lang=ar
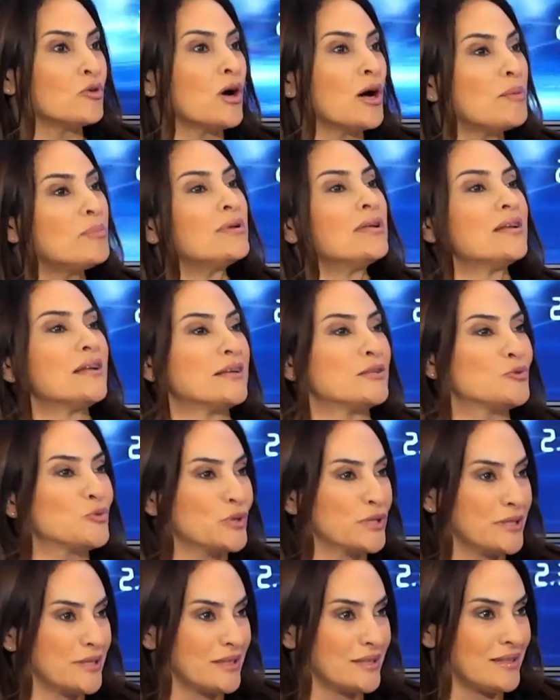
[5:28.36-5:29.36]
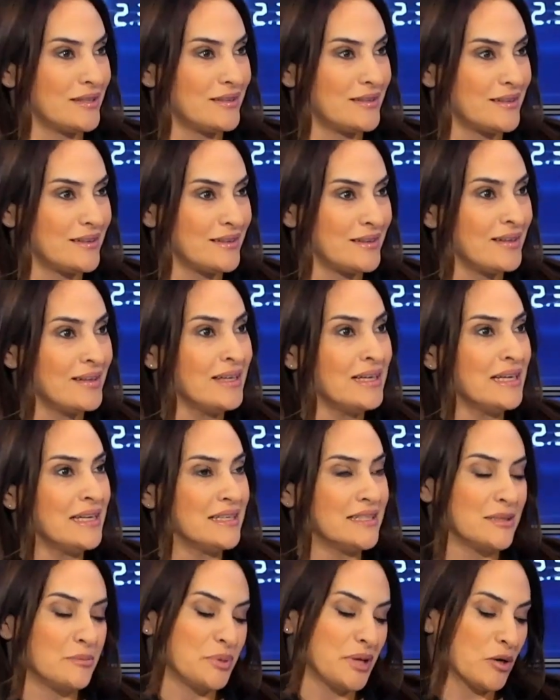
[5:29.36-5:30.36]
قبل الادويه
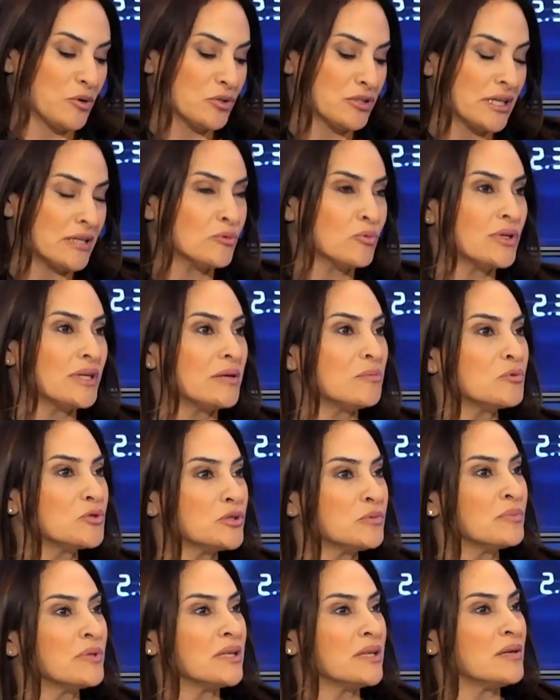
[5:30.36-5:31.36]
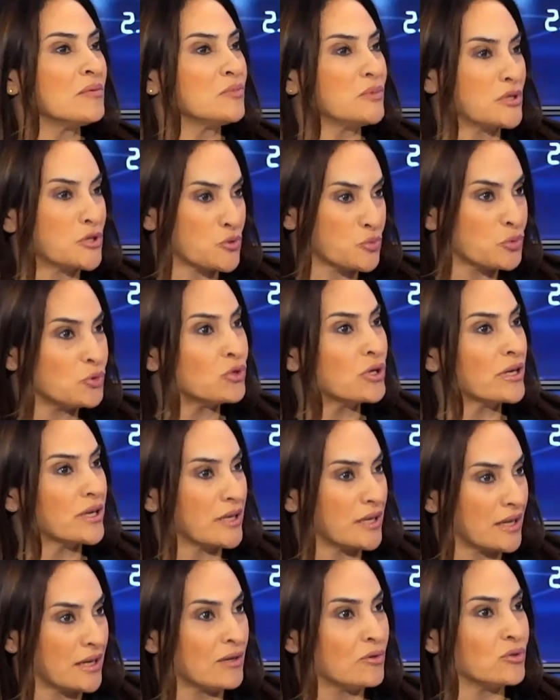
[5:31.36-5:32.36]
اللي بياخذ ادويه مزمنه مجبور
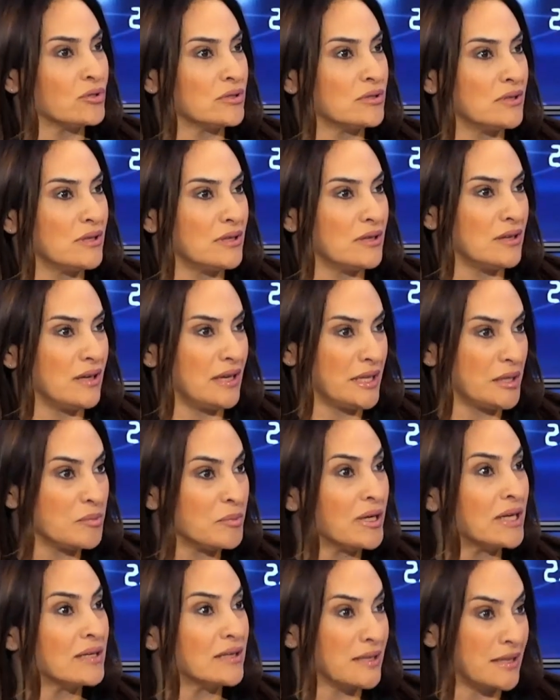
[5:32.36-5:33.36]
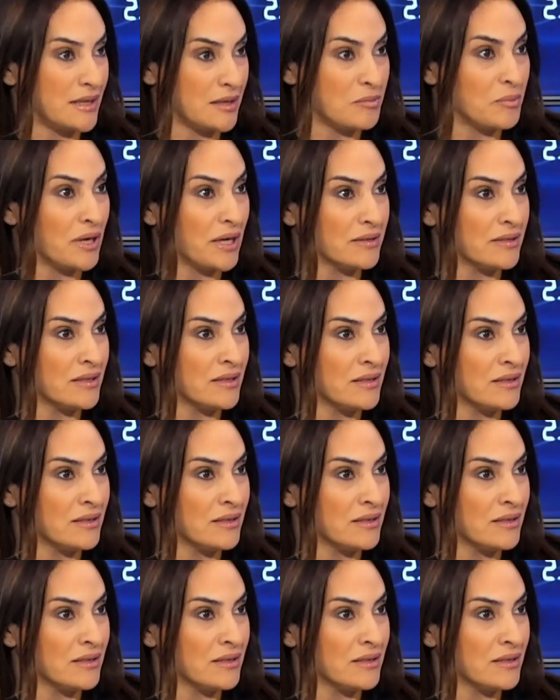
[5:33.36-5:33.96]
ياخذ حمايه للمعده